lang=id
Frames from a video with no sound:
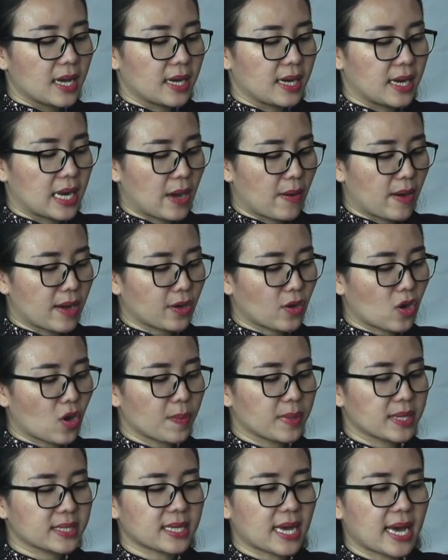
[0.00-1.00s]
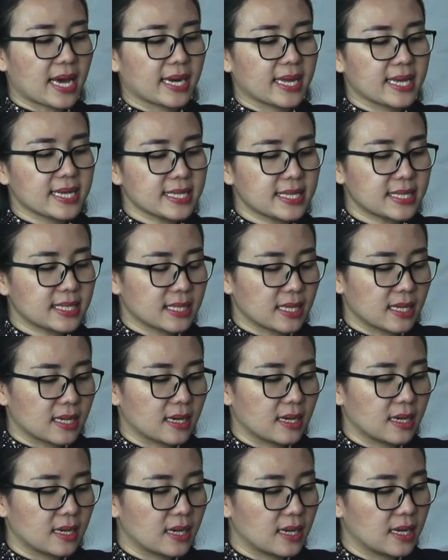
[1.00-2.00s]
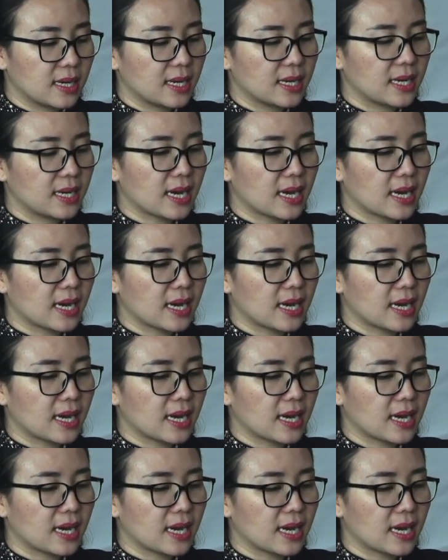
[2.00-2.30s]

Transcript: Dewan Komisaris uh,